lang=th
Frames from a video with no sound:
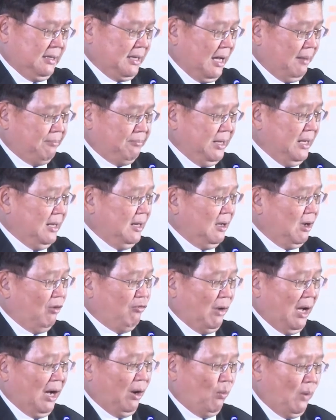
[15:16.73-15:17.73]
กลับเรียนแล้วก็
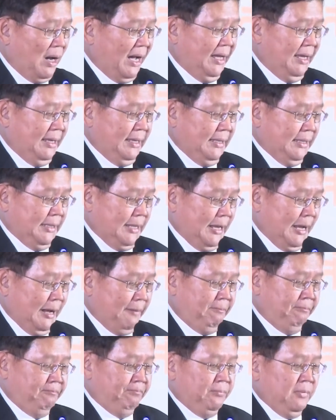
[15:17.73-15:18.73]
ฝากไว้นะครั
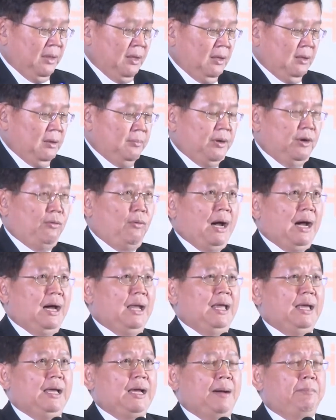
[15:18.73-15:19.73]
บเพราะว่า
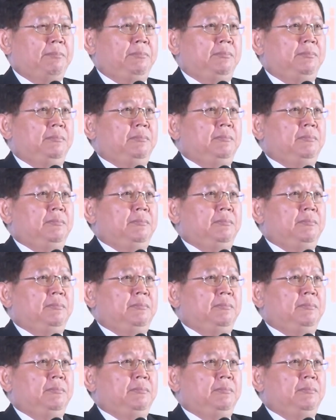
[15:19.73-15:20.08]
อะไรครับ